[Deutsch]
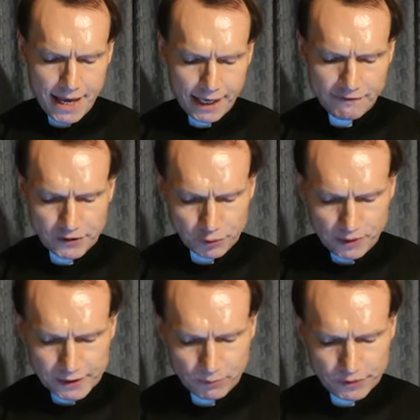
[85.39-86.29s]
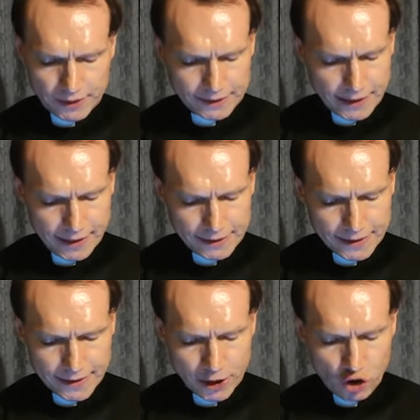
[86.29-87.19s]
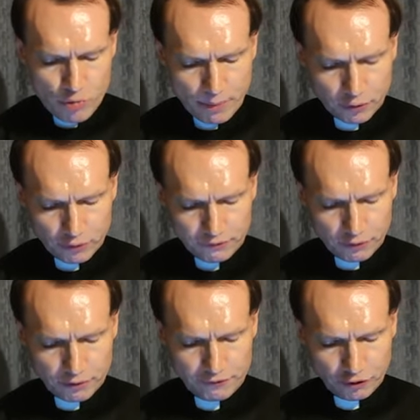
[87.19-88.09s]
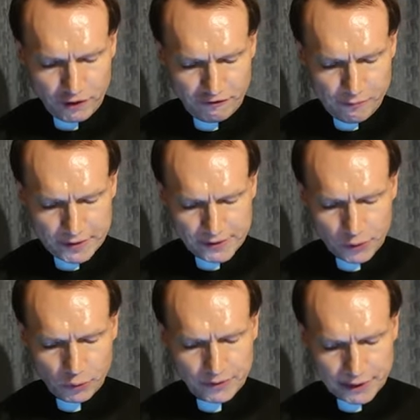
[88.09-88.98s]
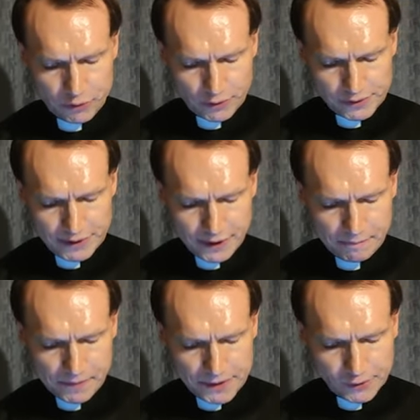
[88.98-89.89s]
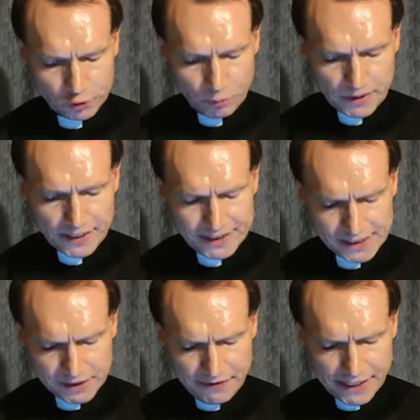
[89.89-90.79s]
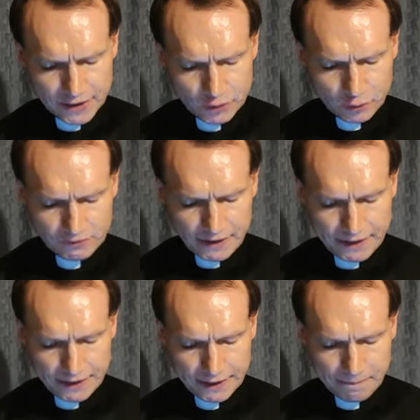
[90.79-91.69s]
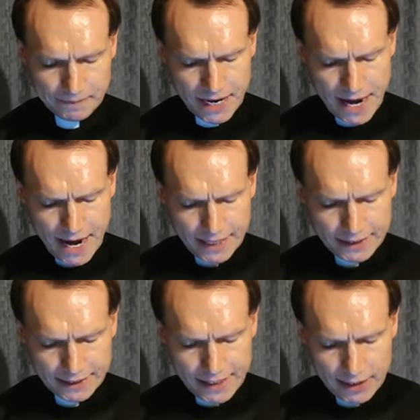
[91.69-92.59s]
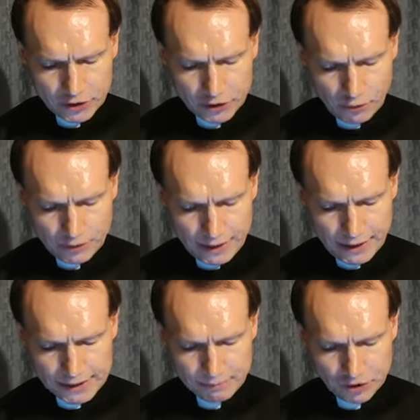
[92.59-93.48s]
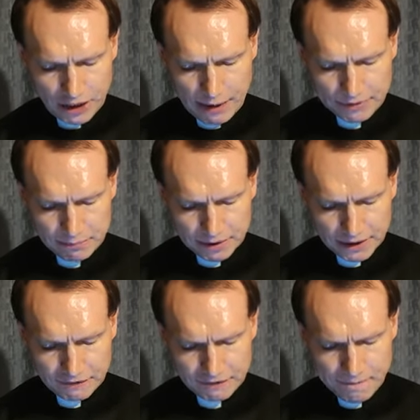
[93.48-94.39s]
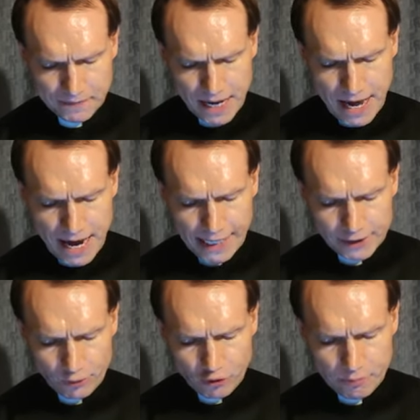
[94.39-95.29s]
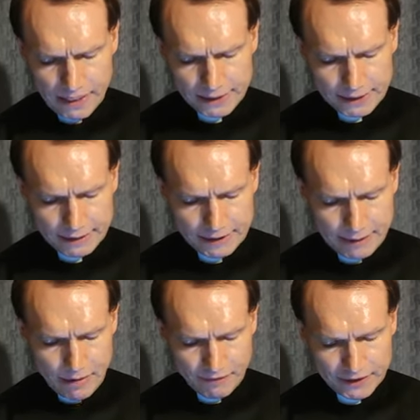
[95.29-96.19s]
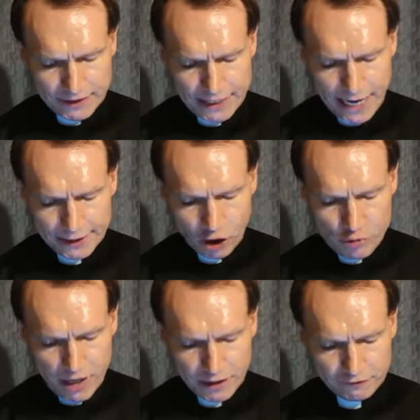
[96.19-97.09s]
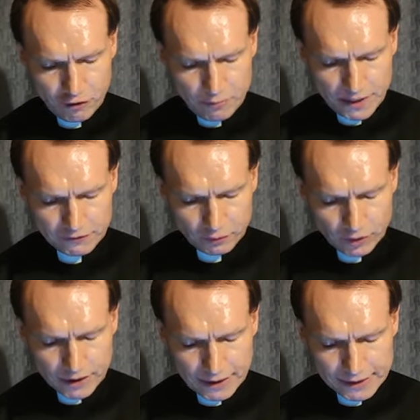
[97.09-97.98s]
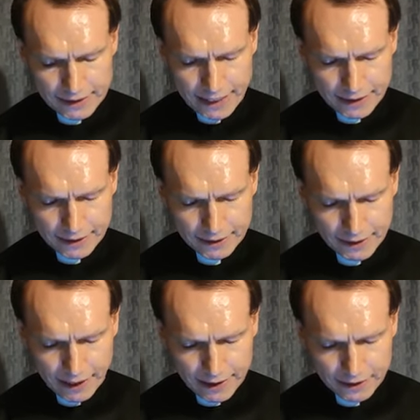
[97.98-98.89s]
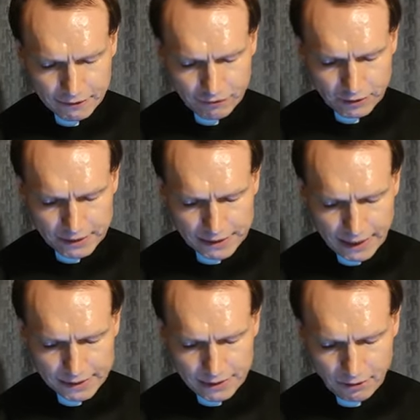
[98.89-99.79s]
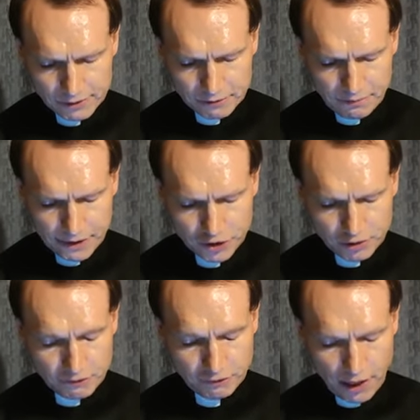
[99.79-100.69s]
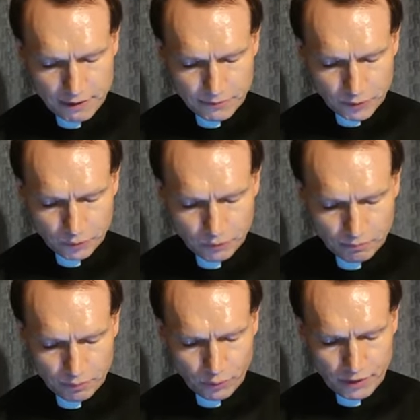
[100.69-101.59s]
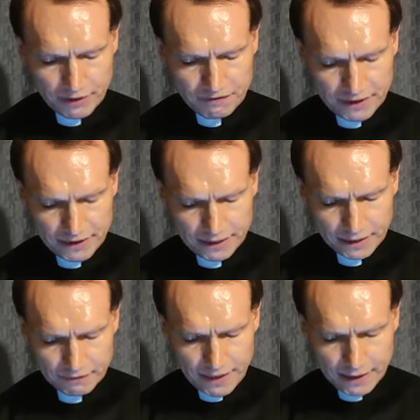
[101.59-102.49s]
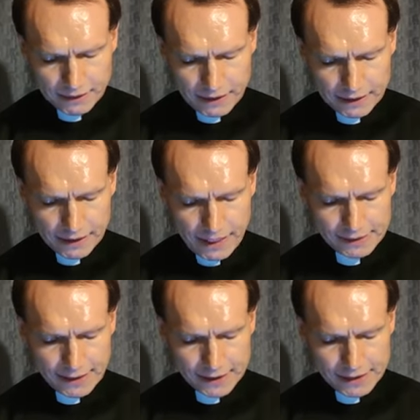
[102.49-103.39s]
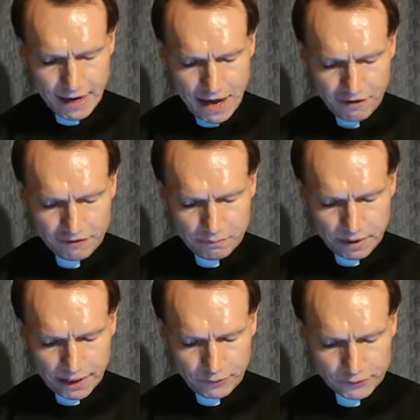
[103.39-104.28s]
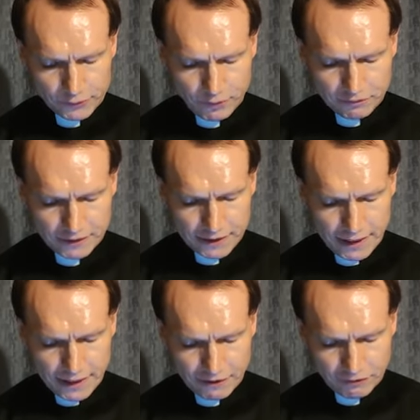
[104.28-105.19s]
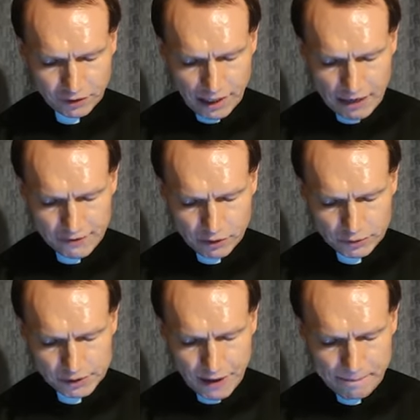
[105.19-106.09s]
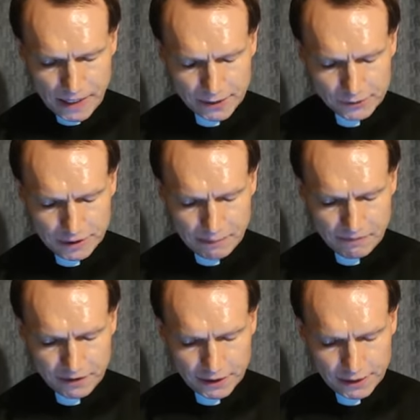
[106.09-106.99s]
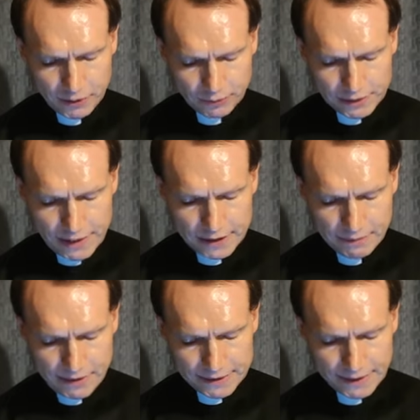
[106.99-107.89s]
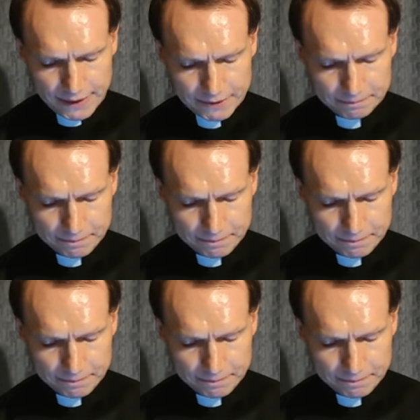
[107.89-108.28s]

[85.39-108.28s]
Revisionismus, das heißt die Überprüfung von Informationen, die kursieren, ist somit zwingend notwendig. Der Tagesschau-Text beschreibt den Brief ein Dokument, in dem der Vatikan darüber informiert wurde, dass täglich die Leichen von 6000 Menschen, vor allem Juden und Polen, vernichtet werden in den SS-Verbrennungsöfen in der Nähe von Rabaruska, also im Vernichtungslager Belzec.